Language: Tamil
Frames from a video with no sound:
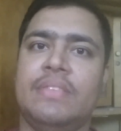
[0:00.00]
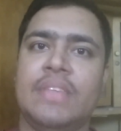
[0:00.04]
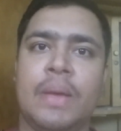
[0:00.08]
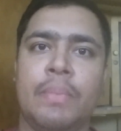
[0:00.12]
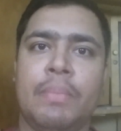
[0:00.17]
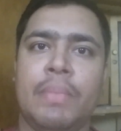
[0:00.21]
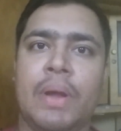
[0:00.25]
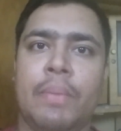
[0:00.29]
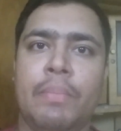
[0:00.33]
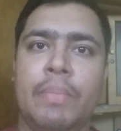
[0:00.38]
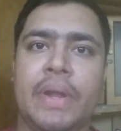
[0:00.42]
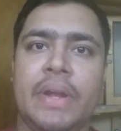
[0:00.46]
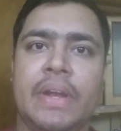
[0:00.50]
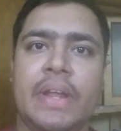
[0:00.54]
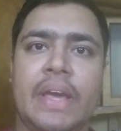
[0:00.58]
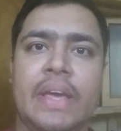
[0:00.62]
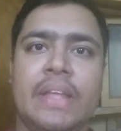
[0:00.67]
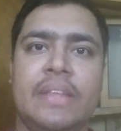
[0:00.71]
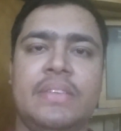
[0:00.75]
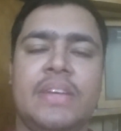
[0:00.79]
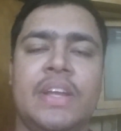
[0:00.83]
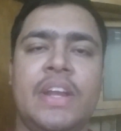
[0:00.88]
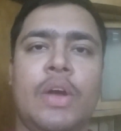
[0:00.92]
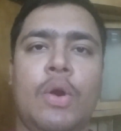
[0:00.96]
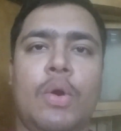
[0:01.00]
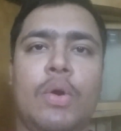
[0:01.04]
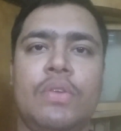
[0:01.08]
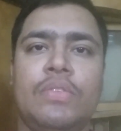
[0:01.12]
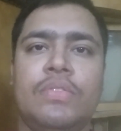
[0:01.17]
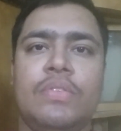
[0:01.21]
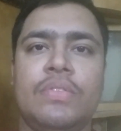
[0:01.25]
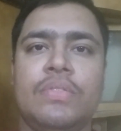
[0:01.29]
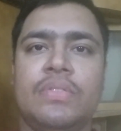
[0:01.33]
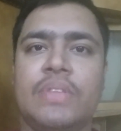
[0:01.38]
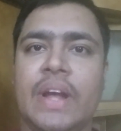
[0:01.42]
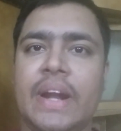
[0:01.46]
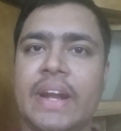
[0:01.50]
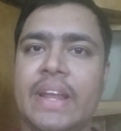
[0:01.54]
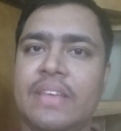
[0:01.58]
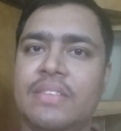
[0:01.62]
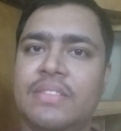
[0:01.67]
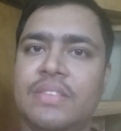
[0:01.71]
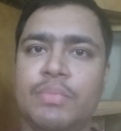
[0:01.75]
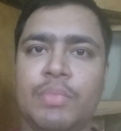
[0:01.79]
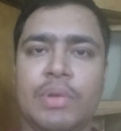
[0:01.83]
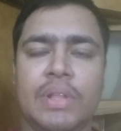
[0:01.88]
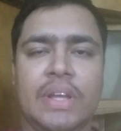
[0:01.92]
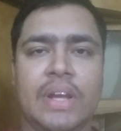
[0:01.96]
எக்ஸாம் கம்ப்ளீட் ஆயிடுச்சு அண்ட் ஆல்சோ
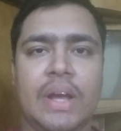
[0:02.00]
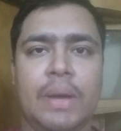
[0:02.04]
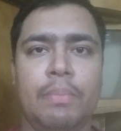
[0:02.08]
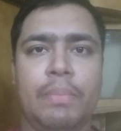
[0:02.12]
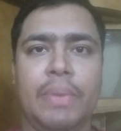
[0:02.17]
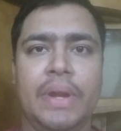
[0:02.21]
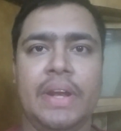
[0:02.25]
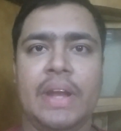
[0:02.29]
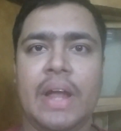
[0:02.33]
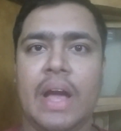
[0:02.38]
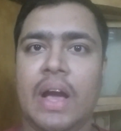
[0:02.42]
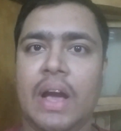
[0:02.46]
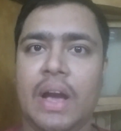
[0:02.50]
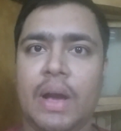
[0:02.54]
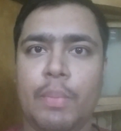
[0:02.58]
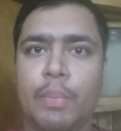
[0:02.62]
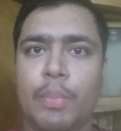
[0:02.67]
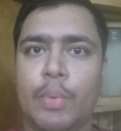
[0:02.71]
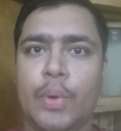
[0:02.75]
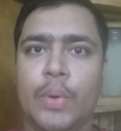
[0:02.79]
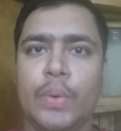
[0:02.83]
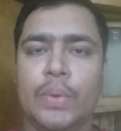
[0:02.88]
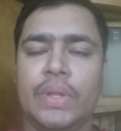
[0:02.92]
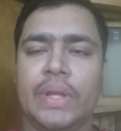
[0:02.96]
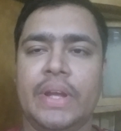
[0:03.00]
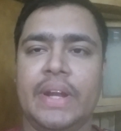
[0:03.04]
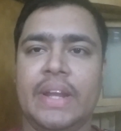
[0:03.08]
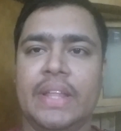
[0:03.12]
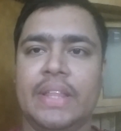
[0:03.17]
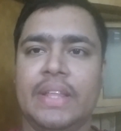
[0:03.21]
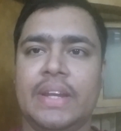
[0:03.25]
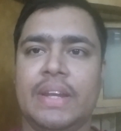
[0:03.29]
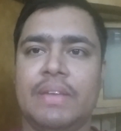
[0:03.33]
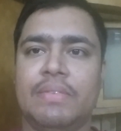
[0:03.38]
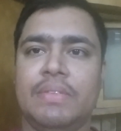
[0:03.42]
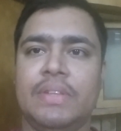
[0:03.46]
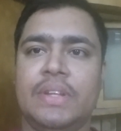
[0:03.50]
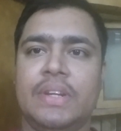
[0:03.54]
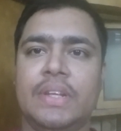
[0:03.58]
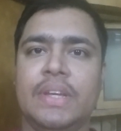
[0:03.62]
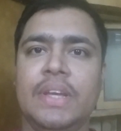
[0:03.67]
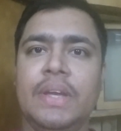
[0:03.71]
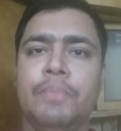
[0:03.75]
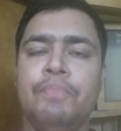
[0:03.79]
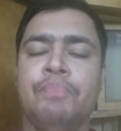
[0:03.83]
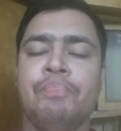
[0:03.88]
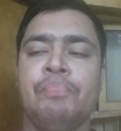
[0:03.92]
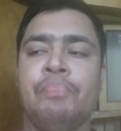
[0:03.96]
ஸ்டடீஸும் வந்து கம்ப்ளீட் ஆக போகுது கிட்டத்தட்ட
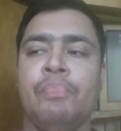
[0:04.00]
வந்துட்டு